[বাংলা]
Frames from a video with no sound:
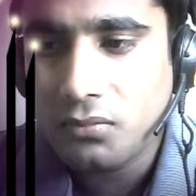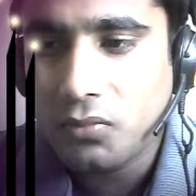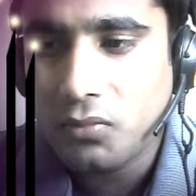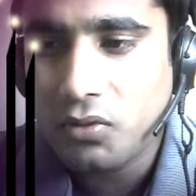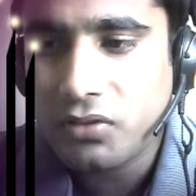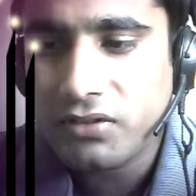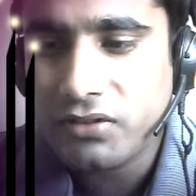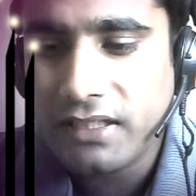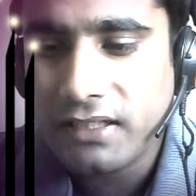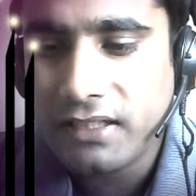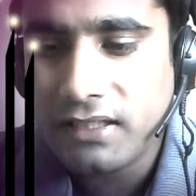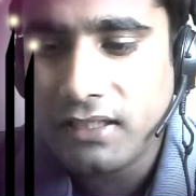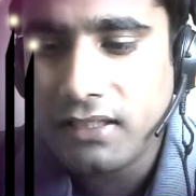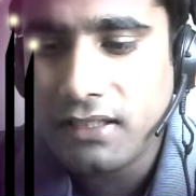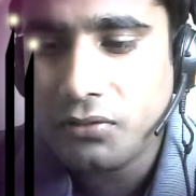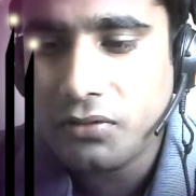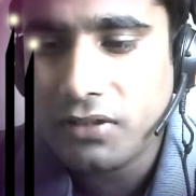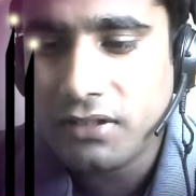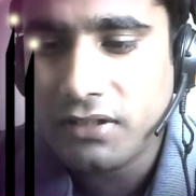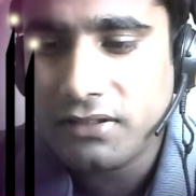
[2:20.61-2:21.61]
মোটরসাইকেল
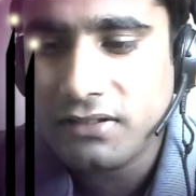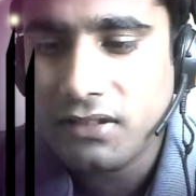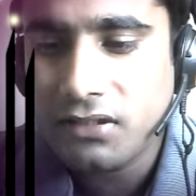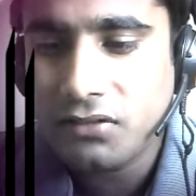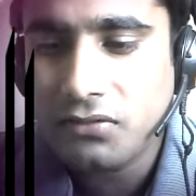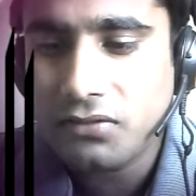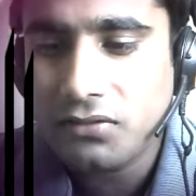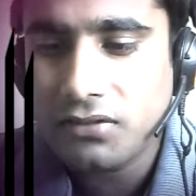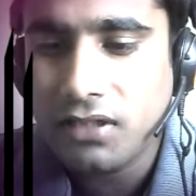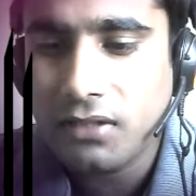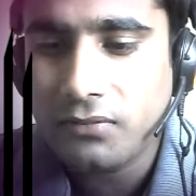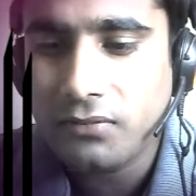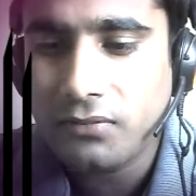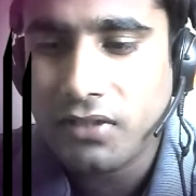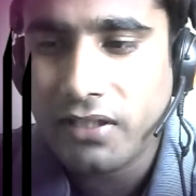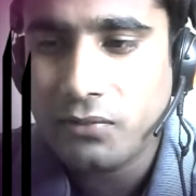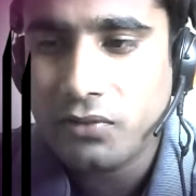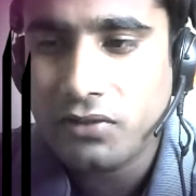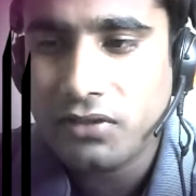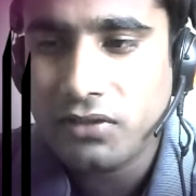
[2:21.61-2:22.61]
নিয়ে রোড অ্যাক্সিডেন্ট করছিলাম
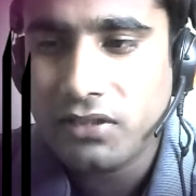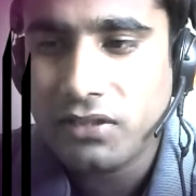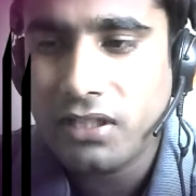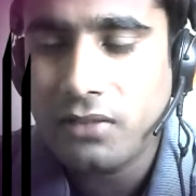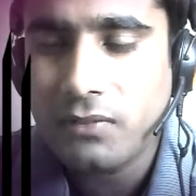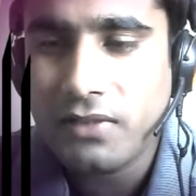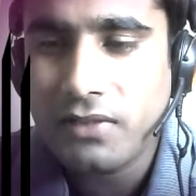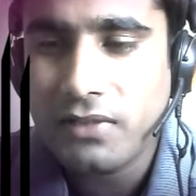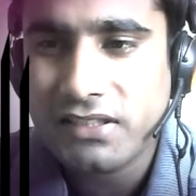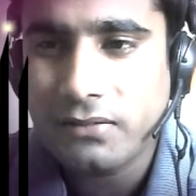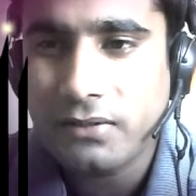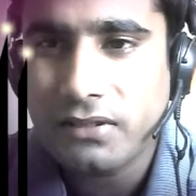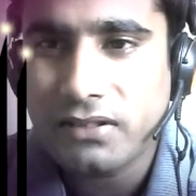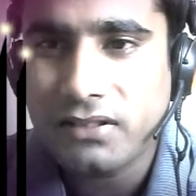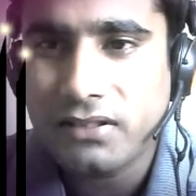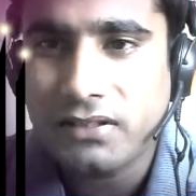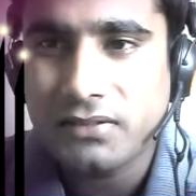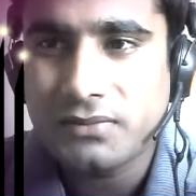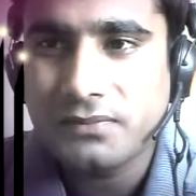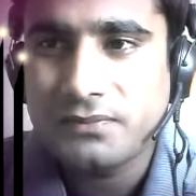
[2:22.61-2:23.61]
তার মধ্যে থেকে মাজায়
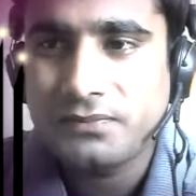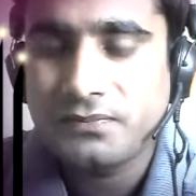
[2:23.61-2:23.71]
ব্যথা